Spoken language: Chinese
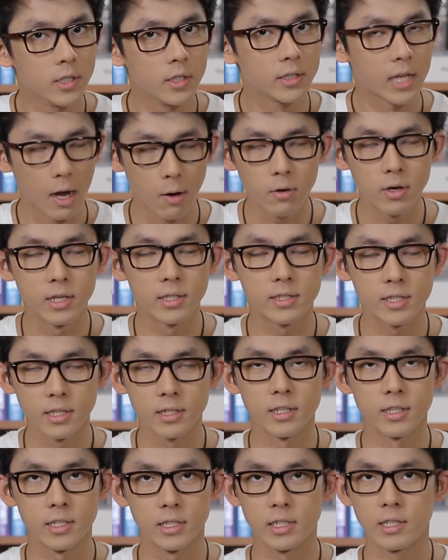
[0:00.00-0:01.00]
台湾人真
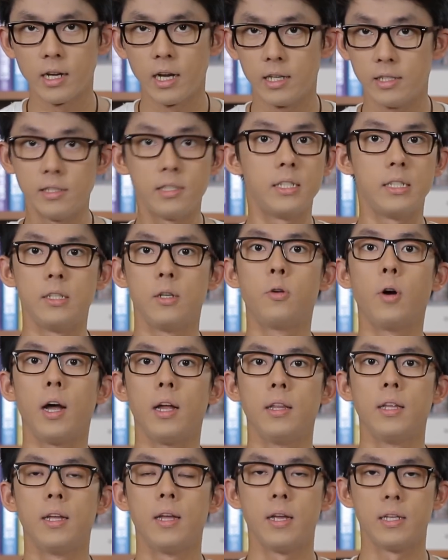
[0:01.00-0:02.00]
的已经很习
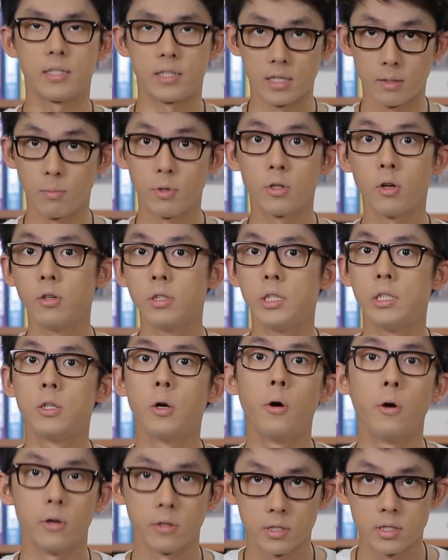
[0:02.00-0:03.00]
惯，什么东西都
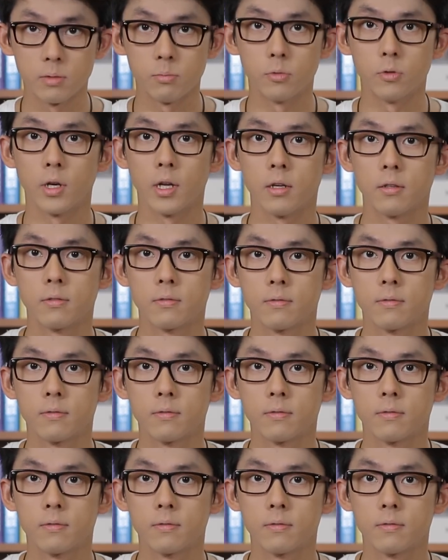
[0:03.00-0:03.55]
会有字幕了。